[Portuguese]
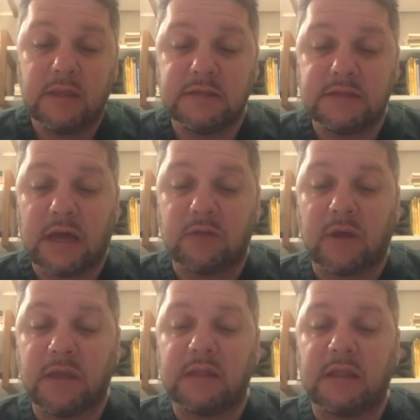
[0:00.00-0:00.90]
iniciado
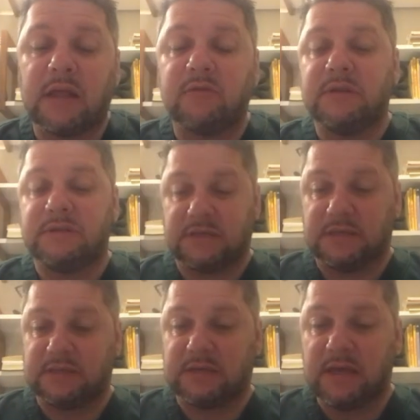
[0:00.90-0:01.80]
ainda na
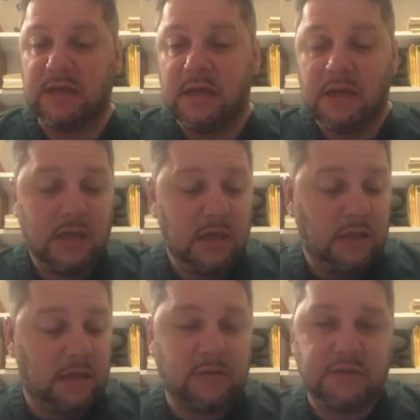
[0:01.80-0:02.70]
adolescência.
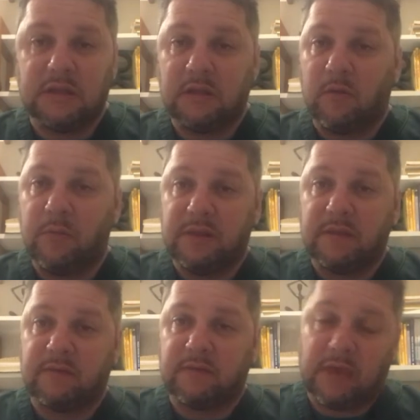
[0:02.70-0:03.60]
Então, assim, normalmente
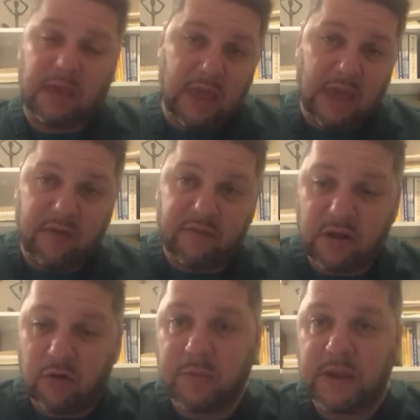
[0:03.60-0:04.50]
esses, quem guerreava
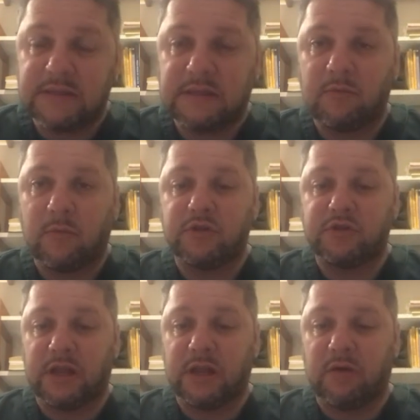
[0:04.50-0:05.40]
era a nobreza, do modo
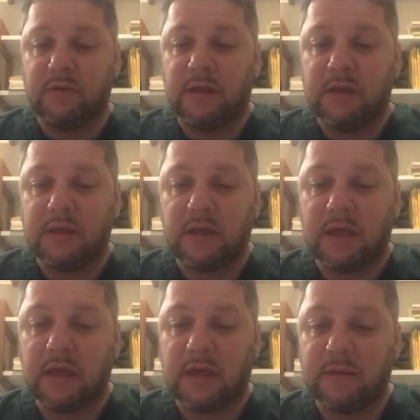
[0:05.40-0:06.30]
geral, né?
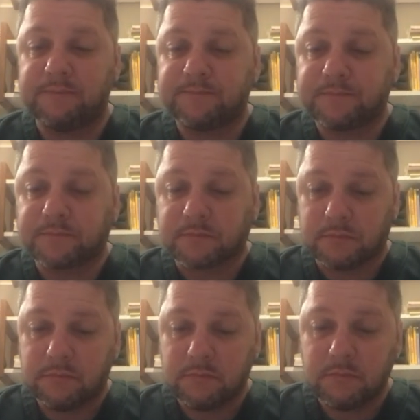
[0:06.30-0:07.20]
É,
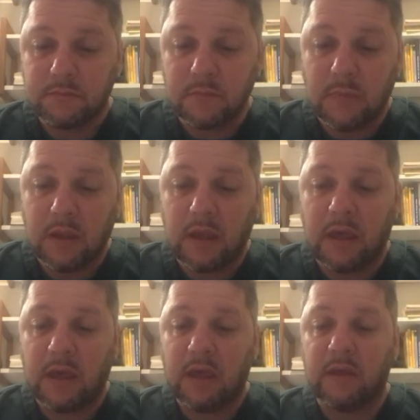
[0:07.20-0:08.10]

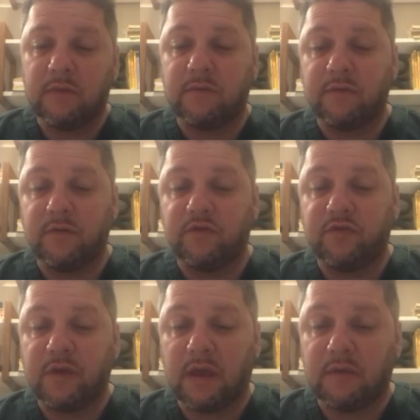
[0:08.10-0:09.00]
é,
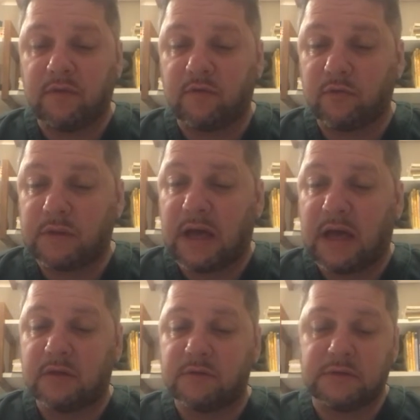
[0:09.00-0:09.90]
existia esses
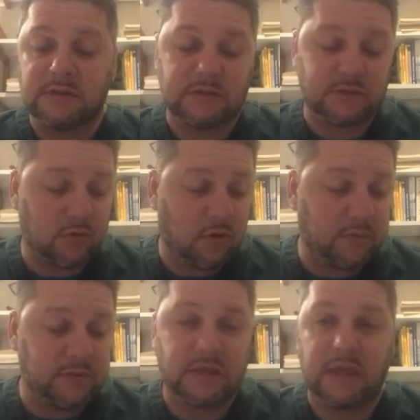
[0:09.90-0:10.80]
soldados, esses
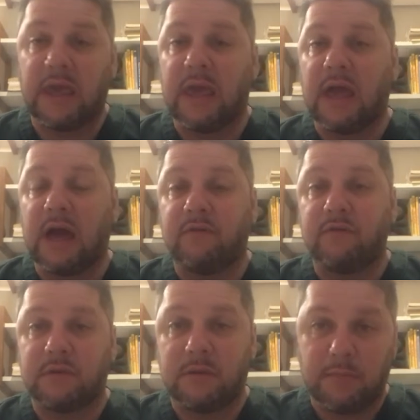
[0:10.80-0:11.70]
nobres que
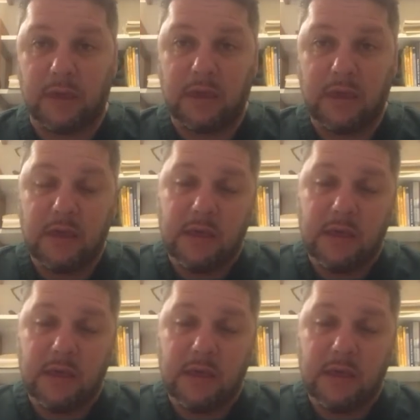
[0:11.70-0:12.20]
guerreavam também